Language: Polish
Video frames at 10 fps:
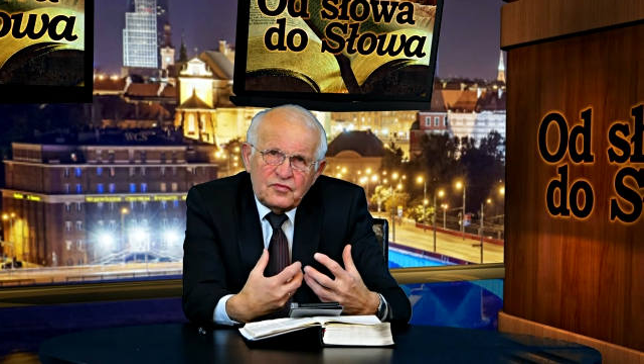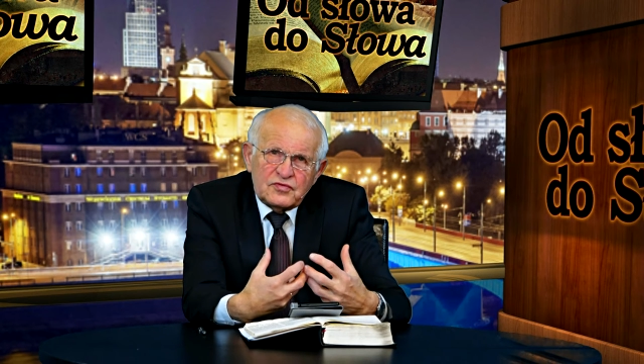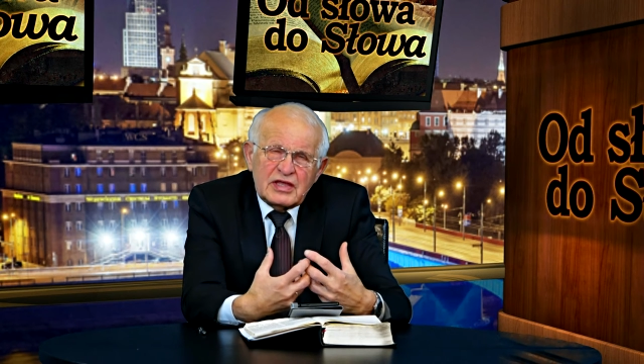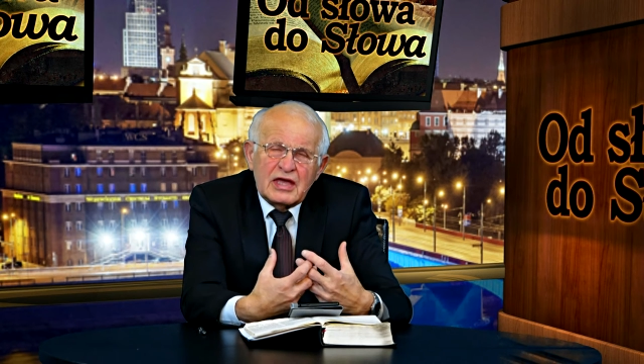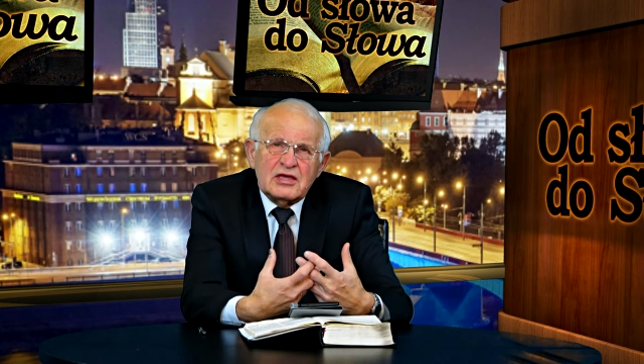w
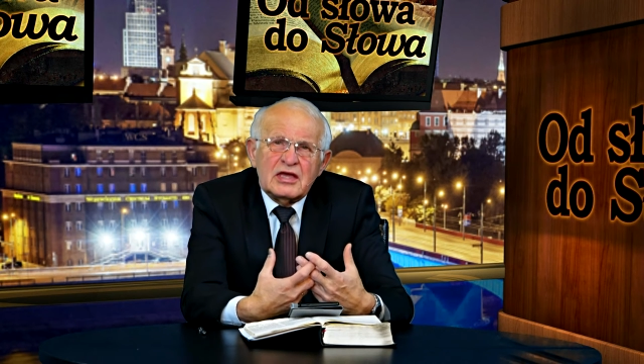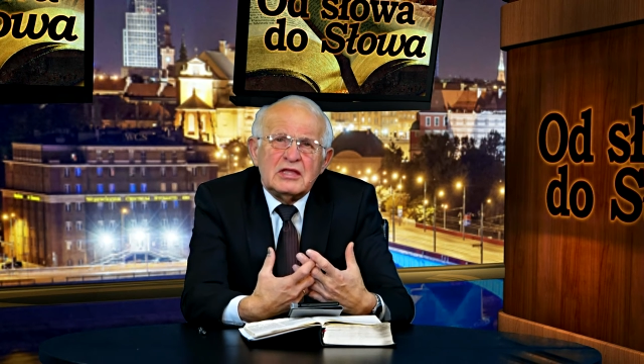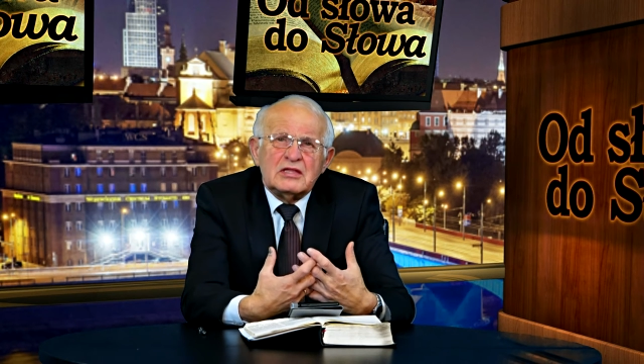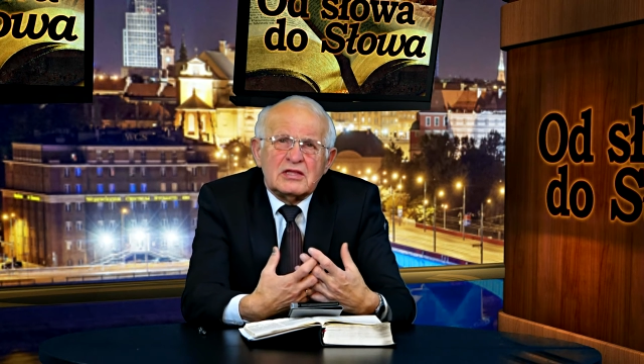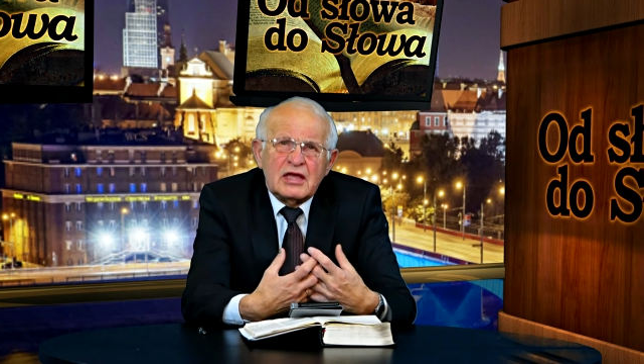tej
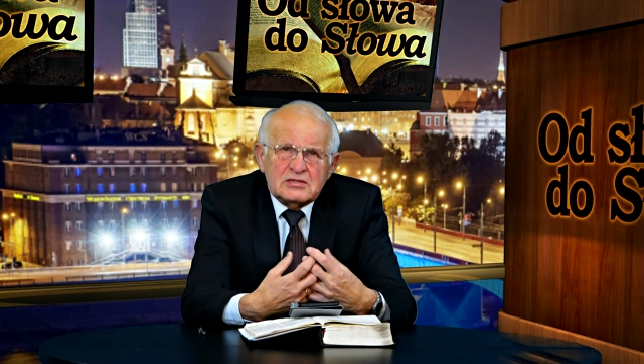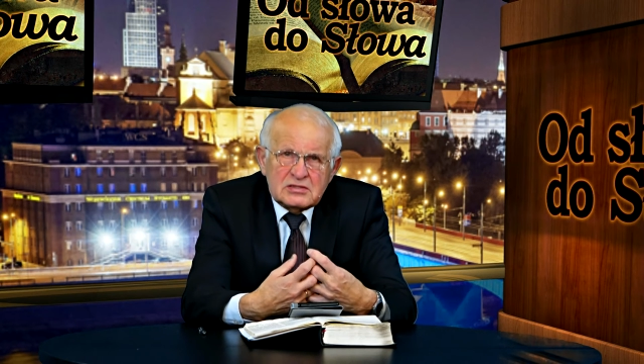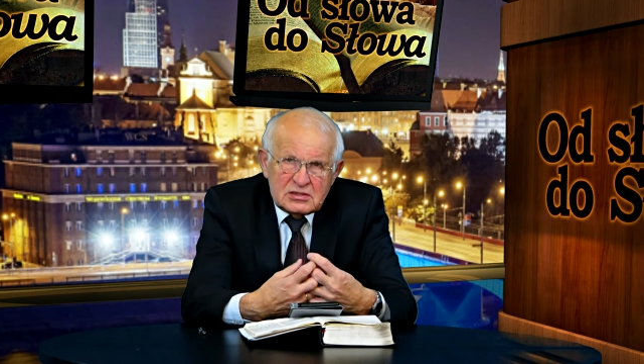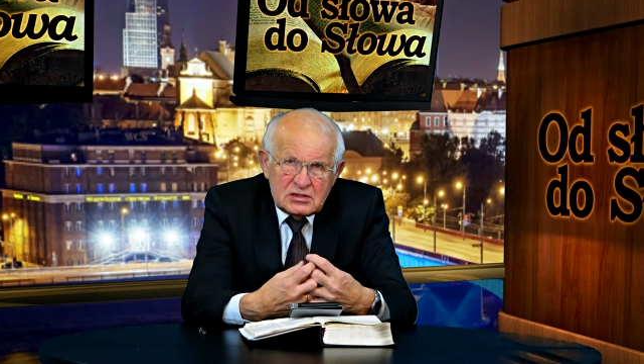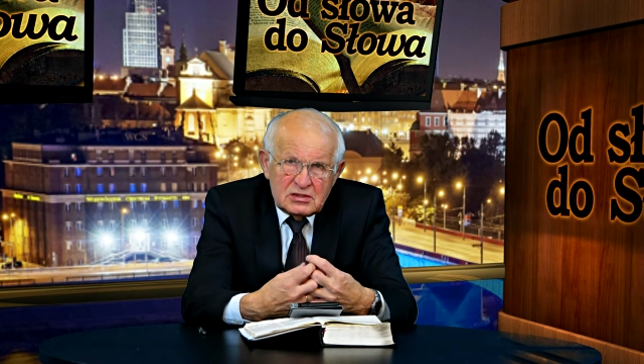
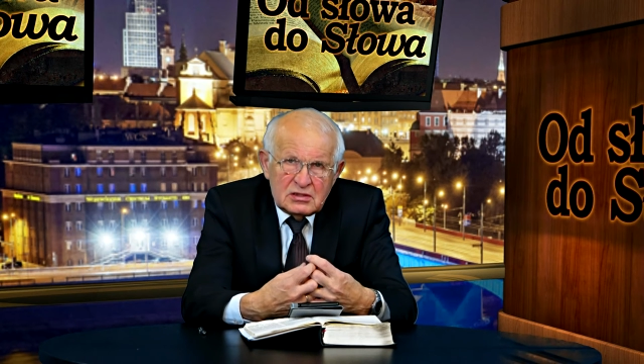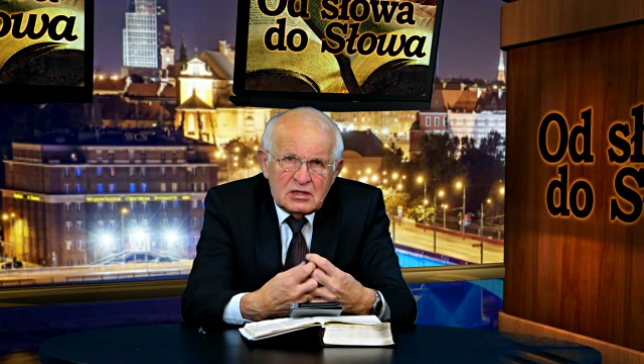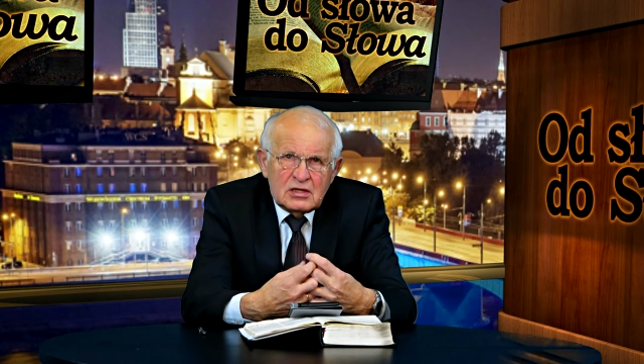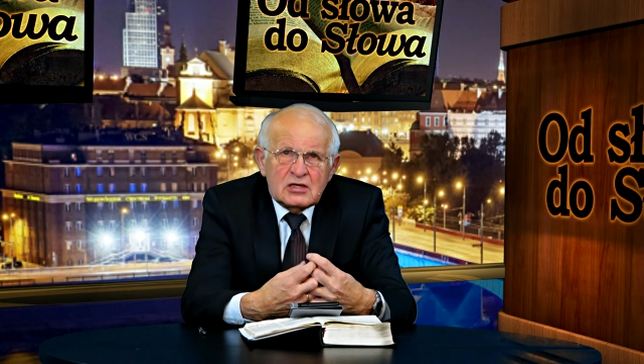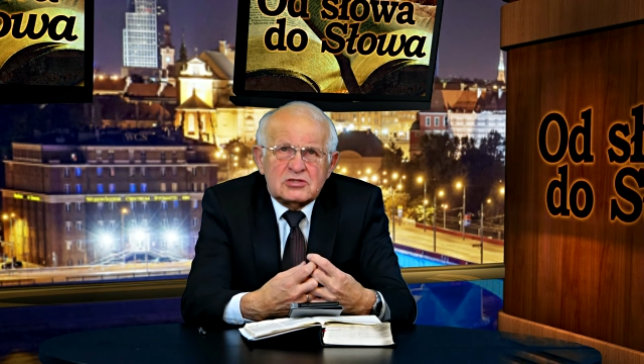intencji
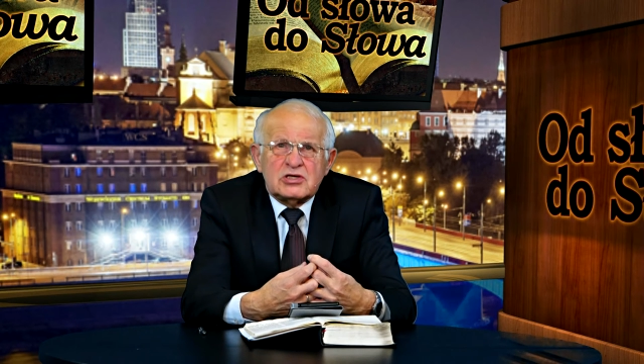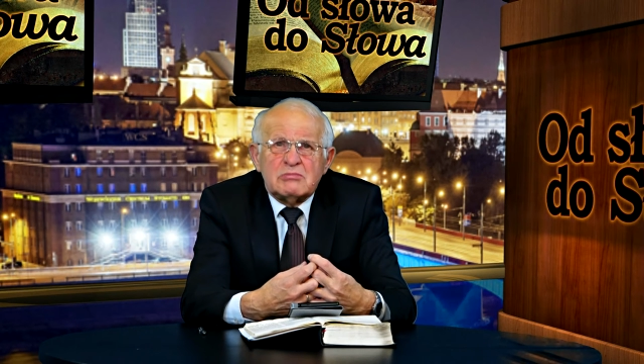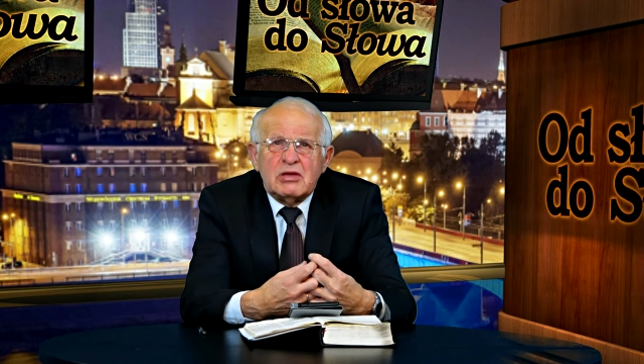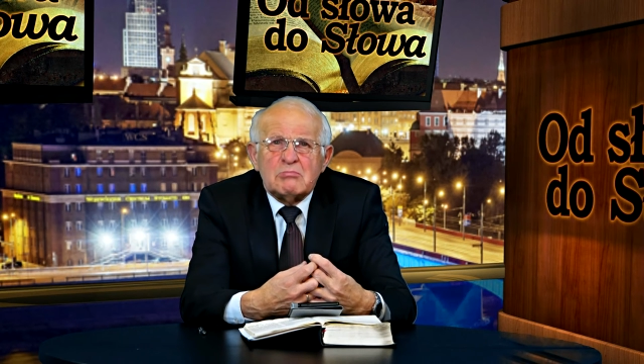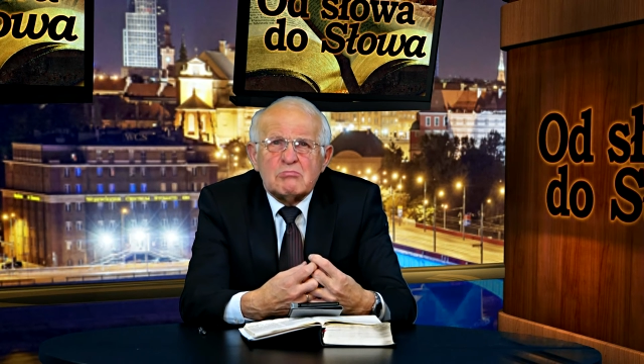
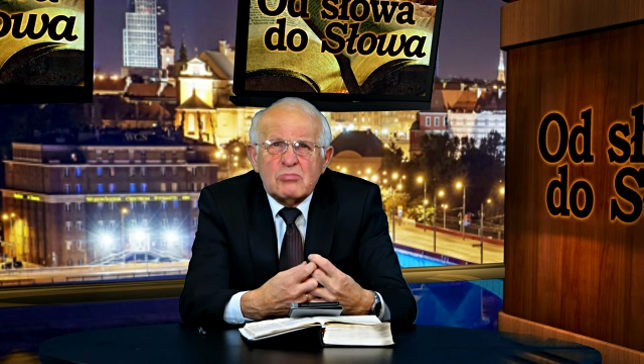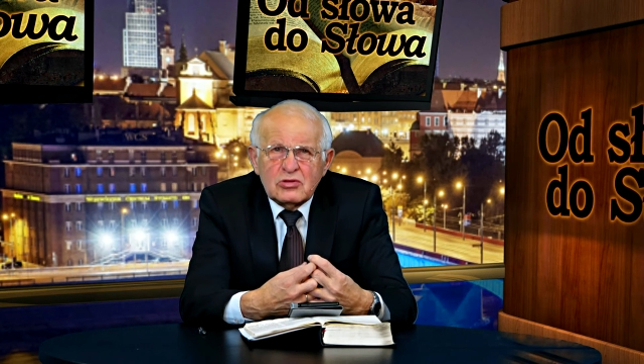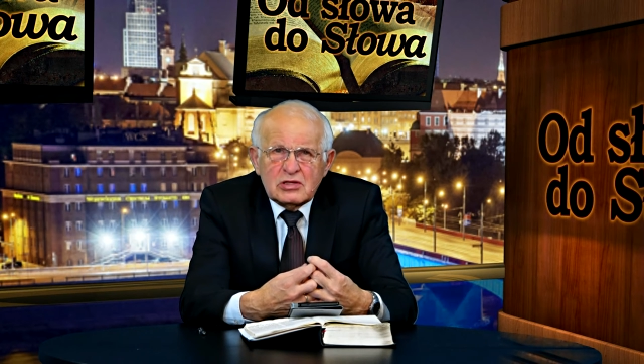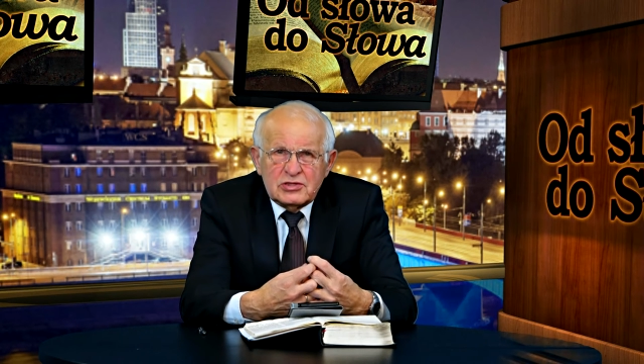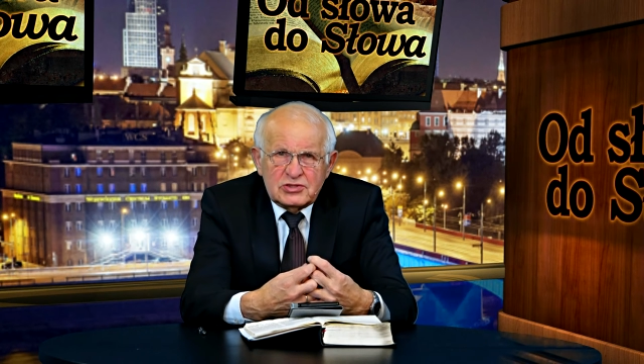chcemy
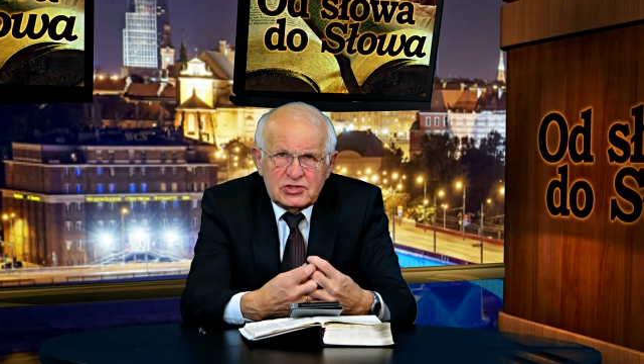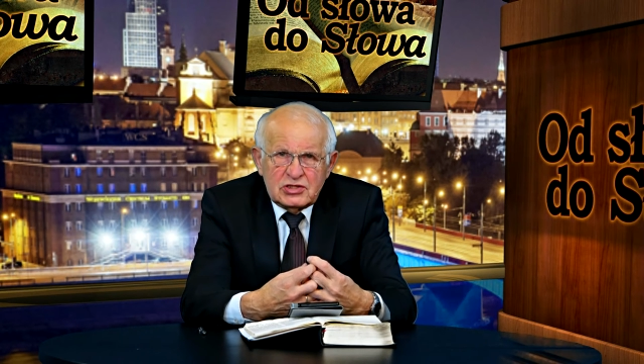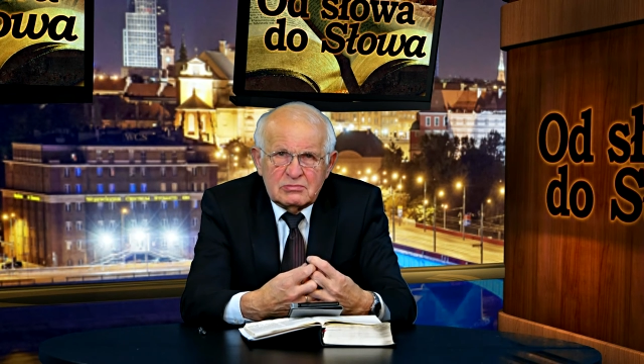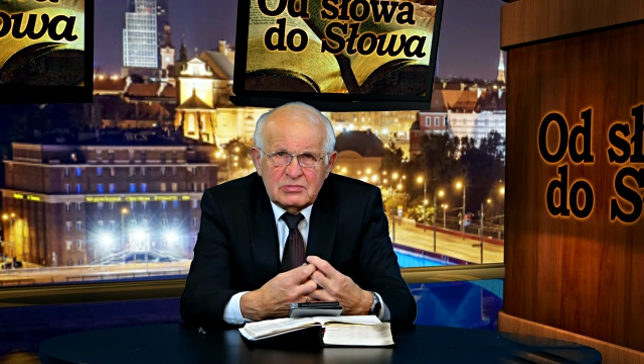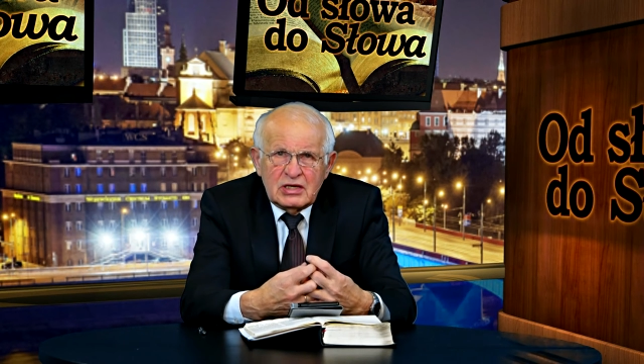modlić
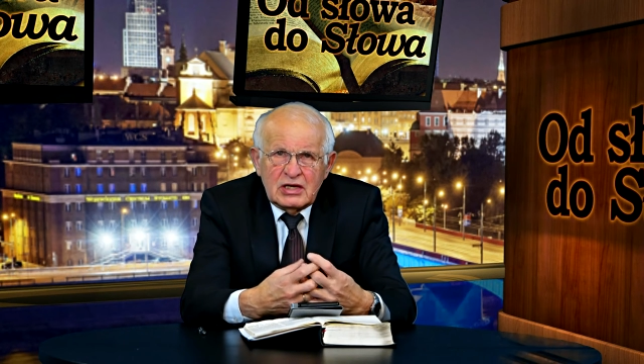się